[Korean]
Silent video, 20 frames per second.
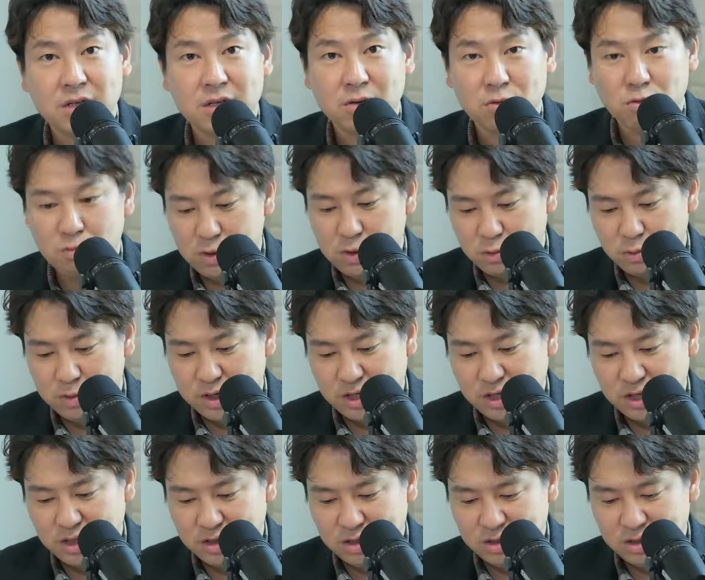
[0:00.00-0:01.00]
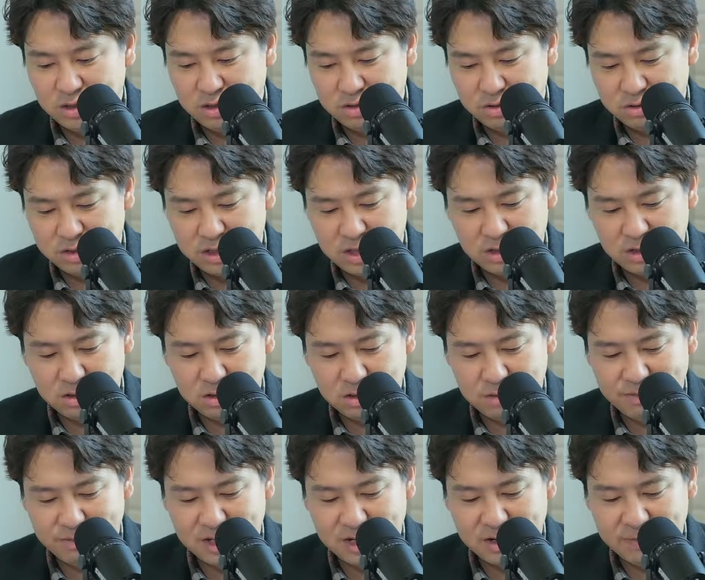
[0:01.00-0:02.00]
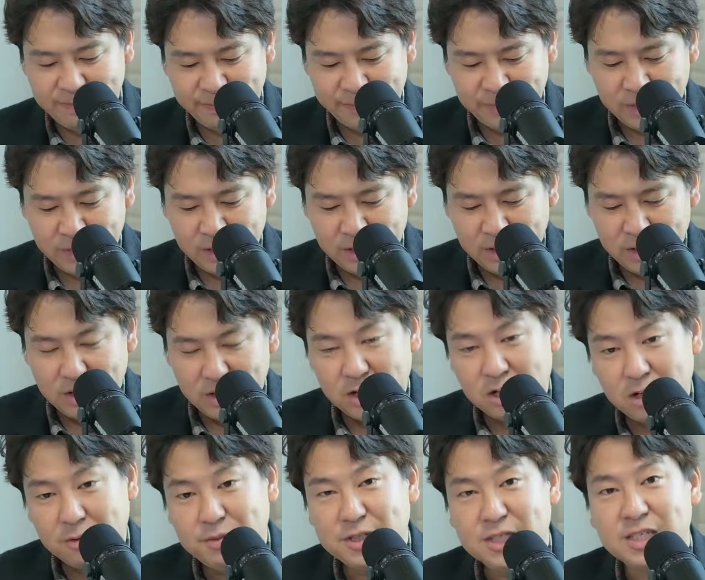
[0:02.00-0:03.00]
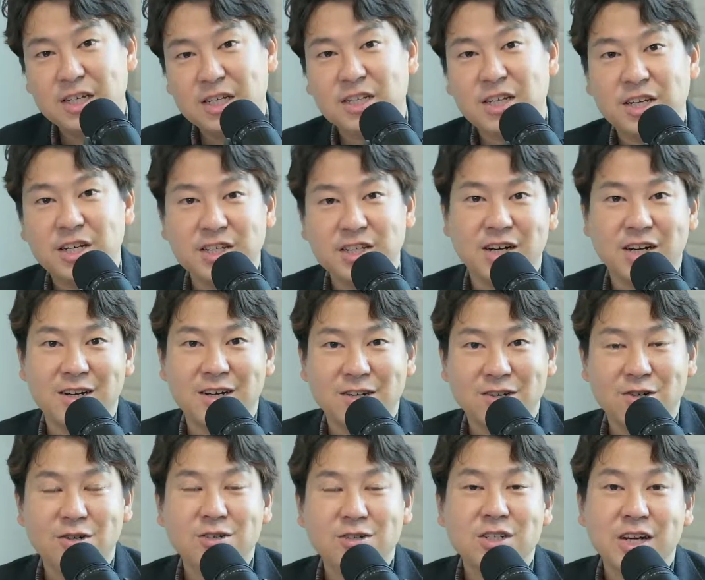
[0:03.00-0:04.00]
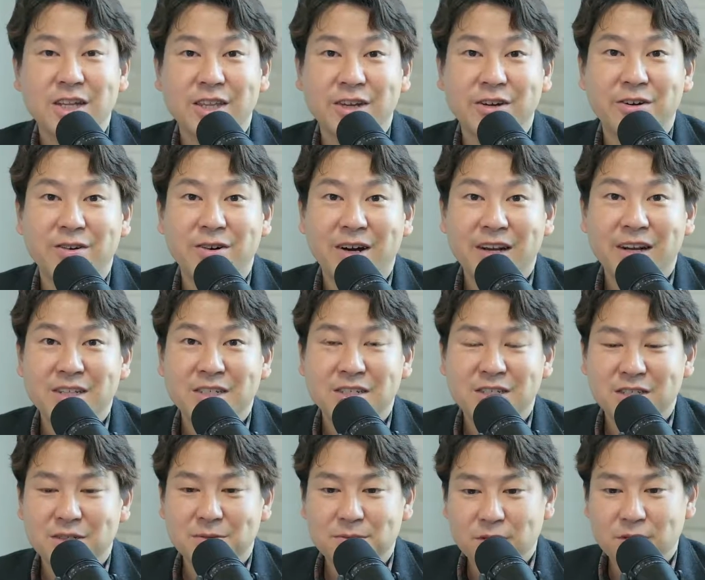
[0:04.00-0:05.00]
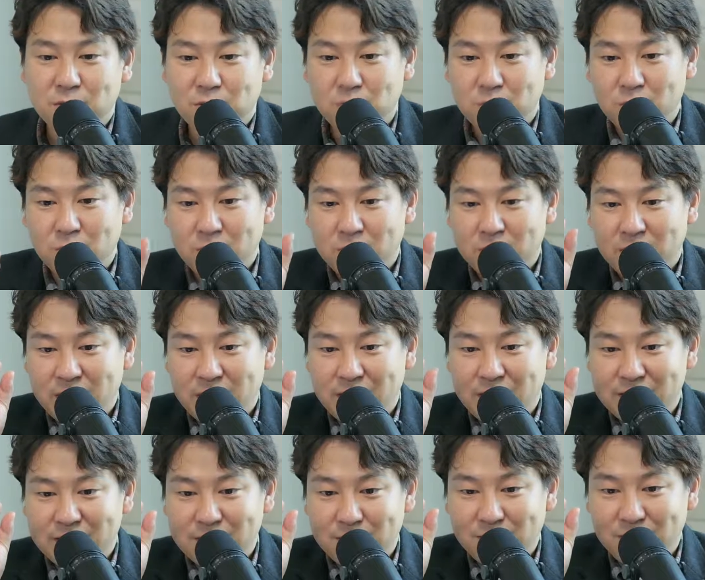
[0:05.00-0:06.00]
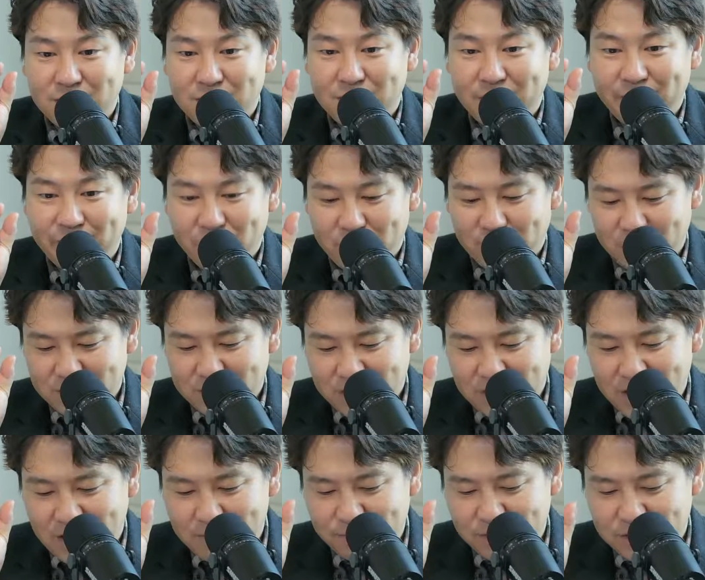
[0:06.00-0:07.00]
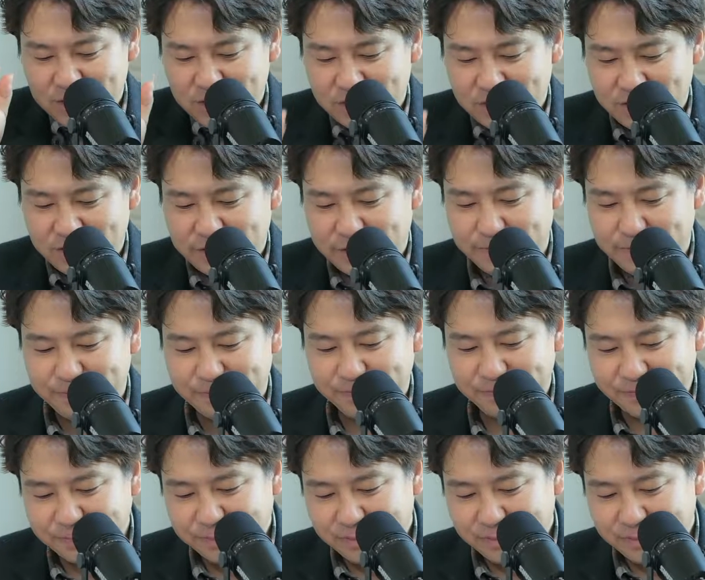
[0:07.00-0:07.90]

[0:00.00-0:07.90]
제가 꼬박꼬박 읽는 그런 책들입니다. 그러니까 비싼 책이냐? 그렇지 않아요. 아시겠지만 이렇게 얇습니다. 굉장히 얇은 책들이에요.